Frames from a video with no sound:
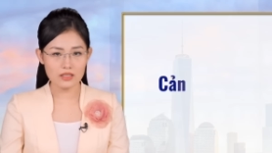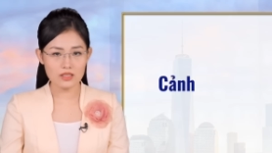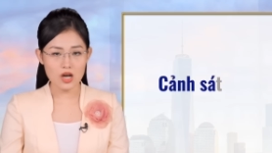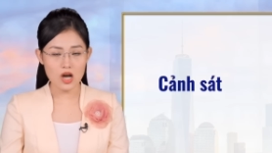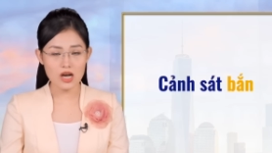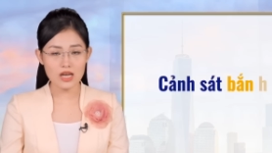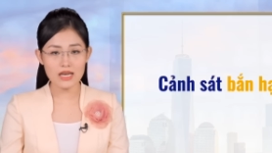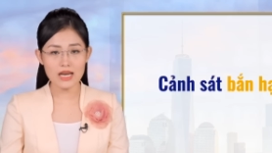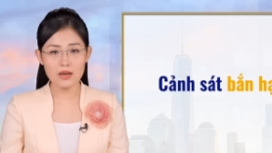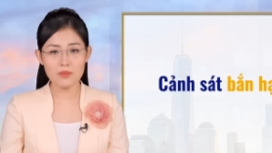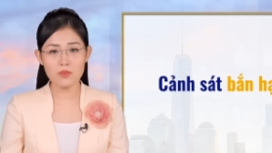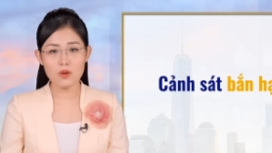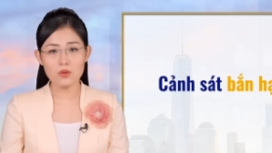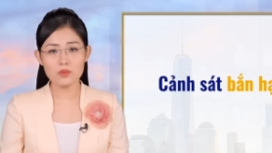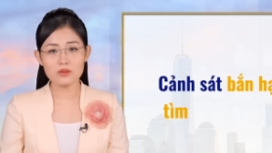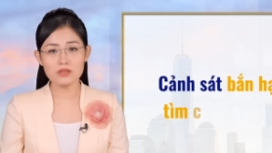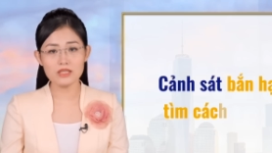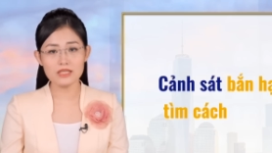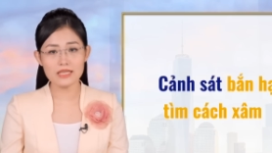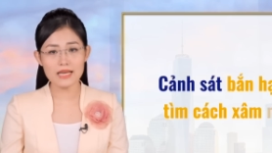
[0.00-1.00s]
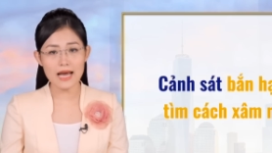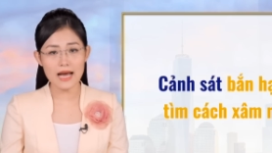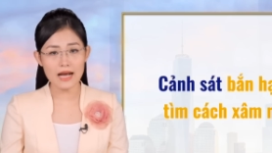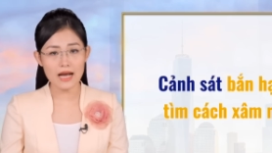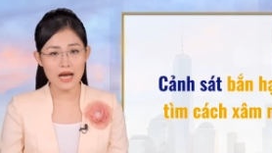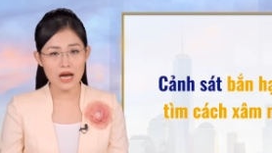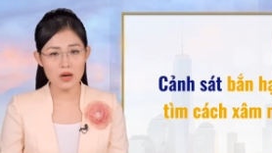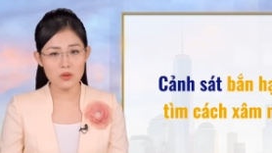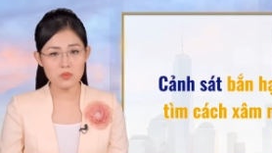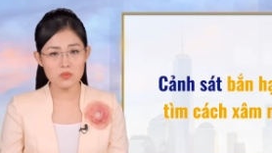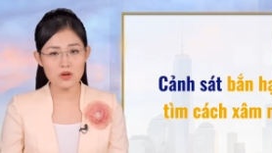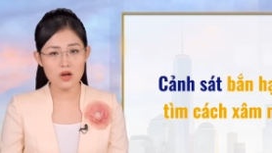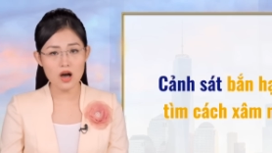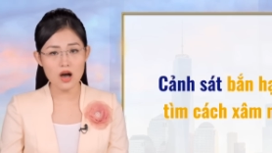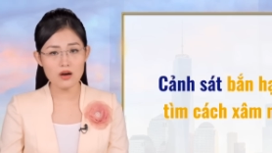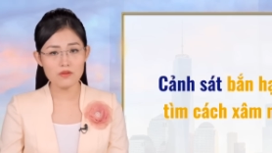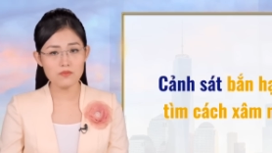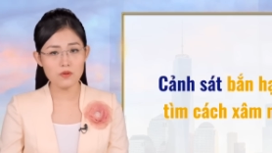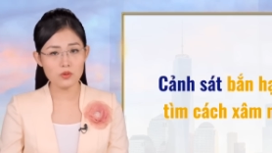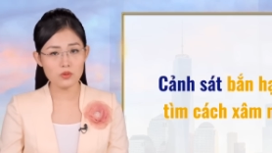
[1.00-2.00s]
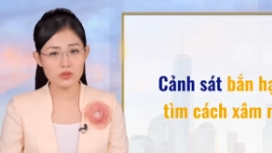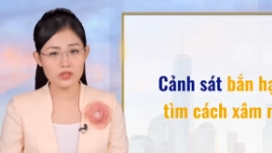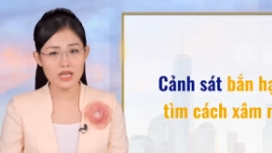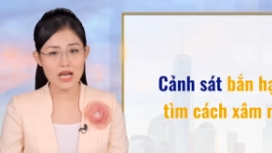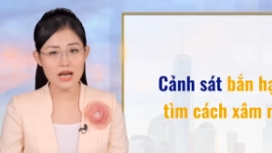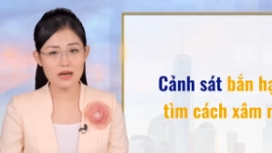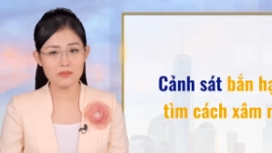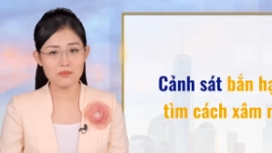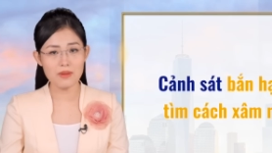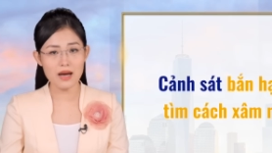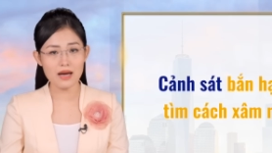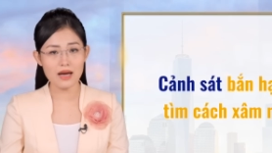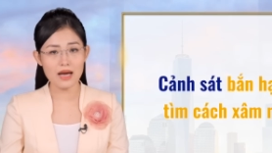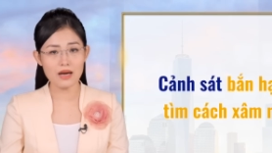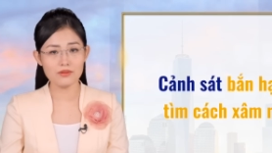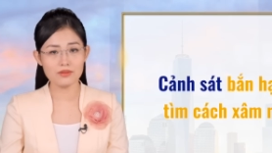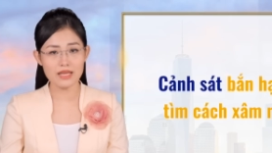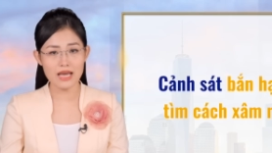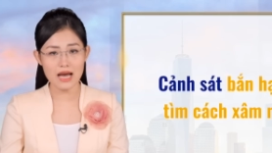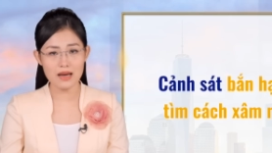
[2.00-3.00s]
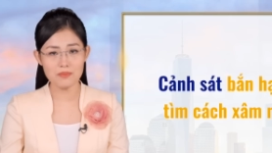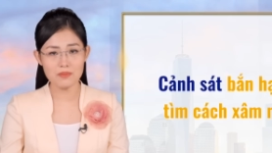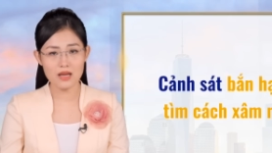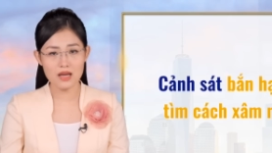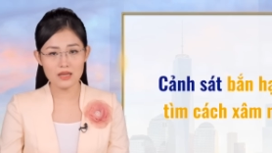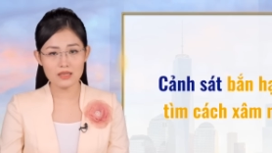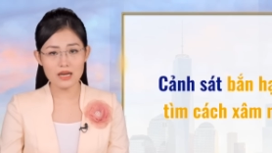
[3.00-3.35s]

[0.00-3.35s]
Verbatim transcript: đó là một người đàn ông có vũ trang mặc áo giáp